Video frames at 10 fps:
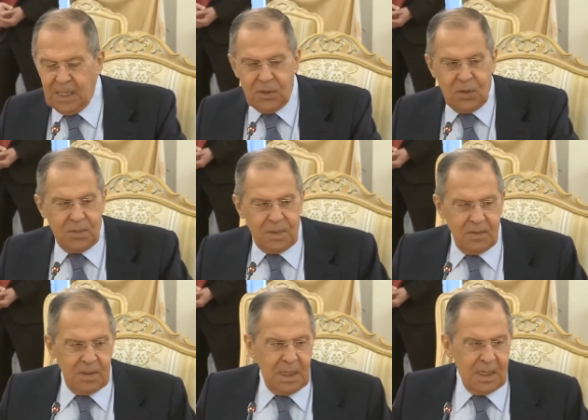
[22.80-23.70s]
о чем
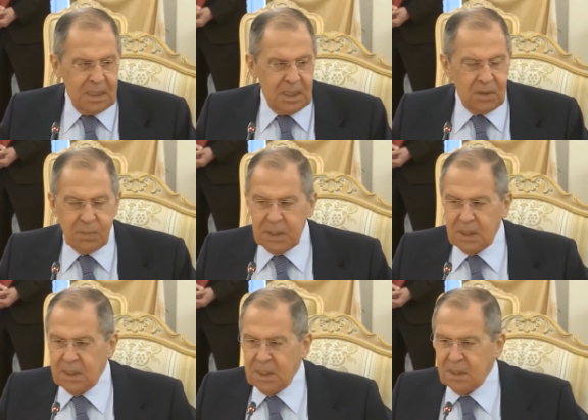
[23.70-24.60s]
говорили наши
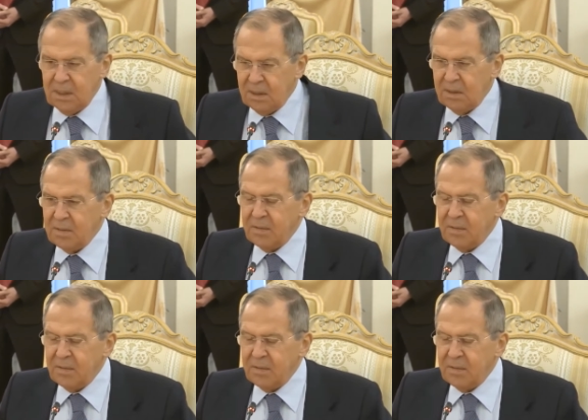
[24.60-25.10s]
президенты